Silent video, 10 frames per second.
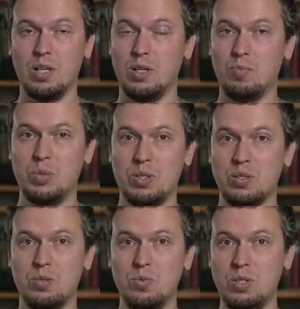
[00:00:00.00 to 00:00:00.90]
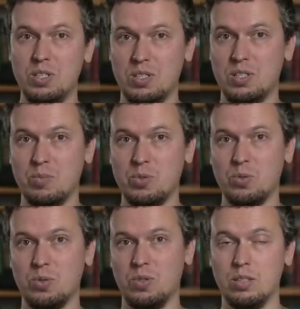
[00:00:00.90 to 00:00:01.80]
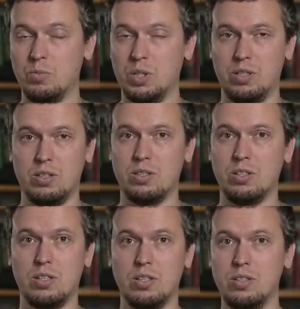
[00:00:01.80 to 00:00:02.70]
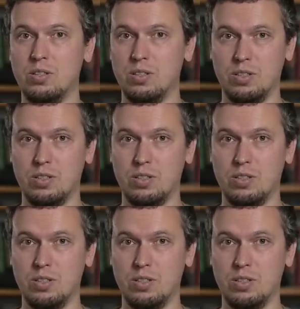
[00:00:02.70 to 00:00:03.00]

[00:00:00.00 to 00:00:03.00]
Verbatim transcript: э, Pentax Q10 обзор, там матрица 1